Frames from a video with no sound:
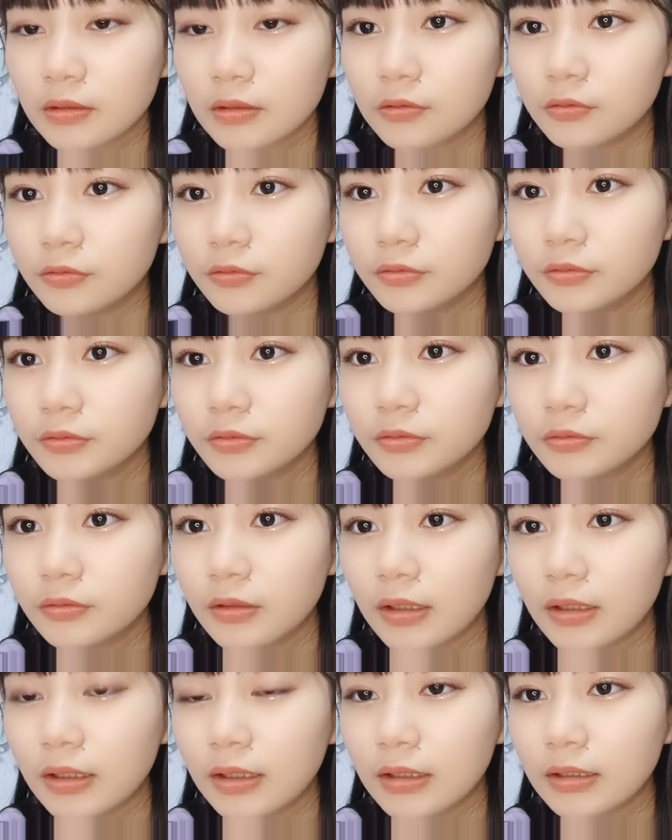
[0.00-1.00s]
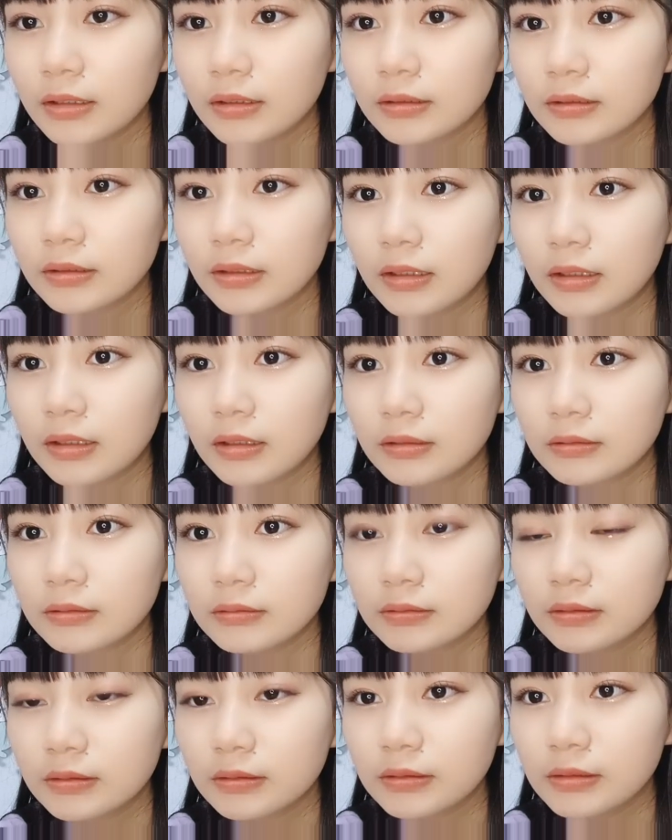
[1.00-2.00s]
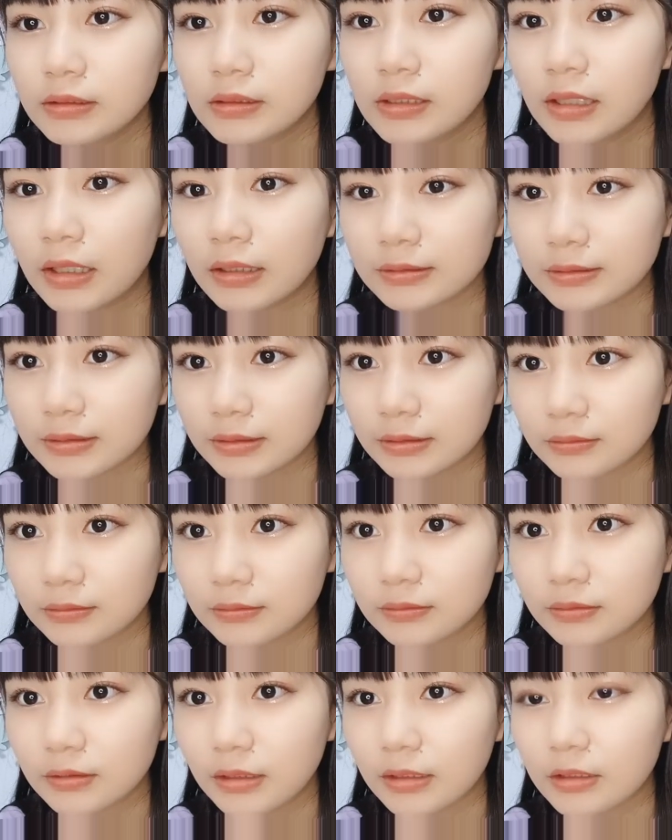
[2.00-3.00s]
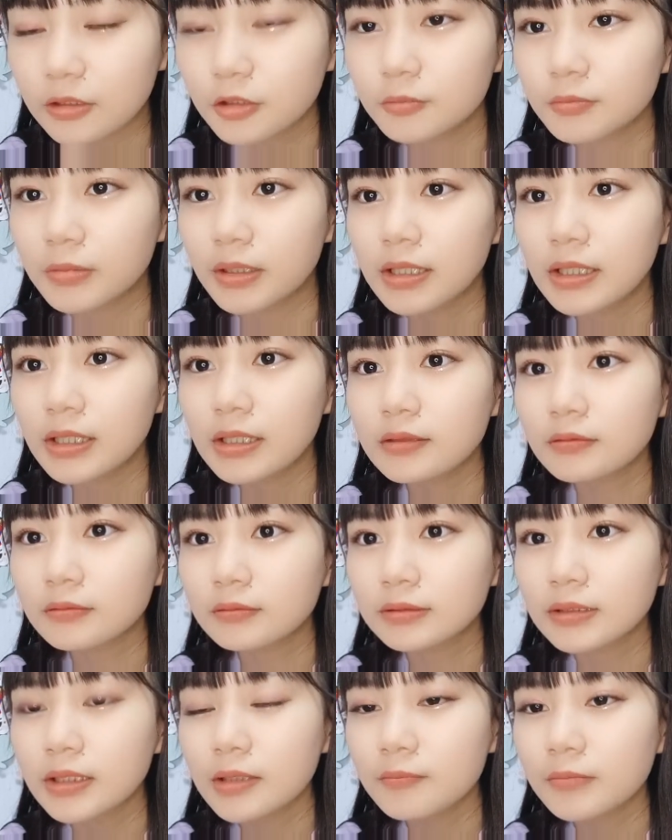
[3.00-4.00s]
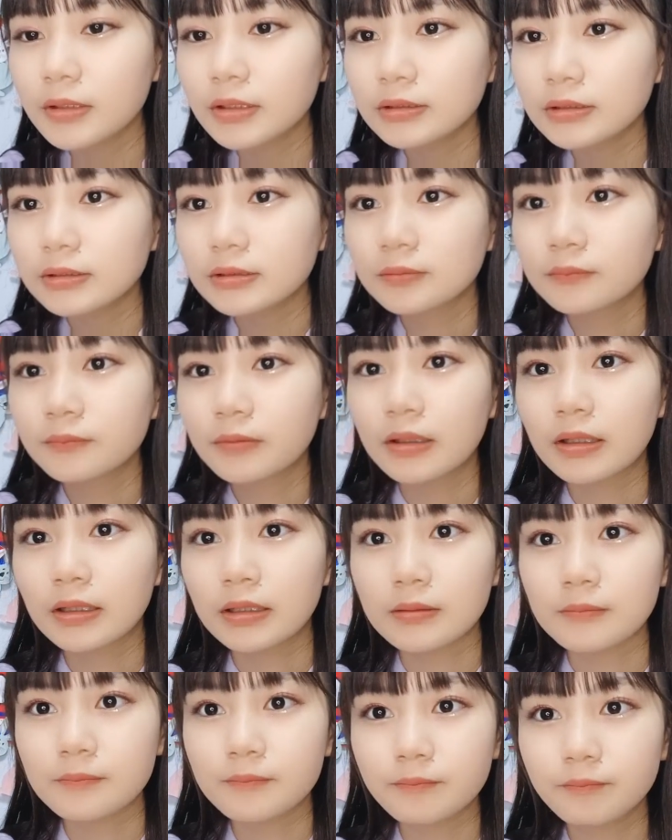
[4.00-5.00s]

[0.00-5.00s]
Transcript: ぐーわ、いやさん、あきおめありがとうございます。はい。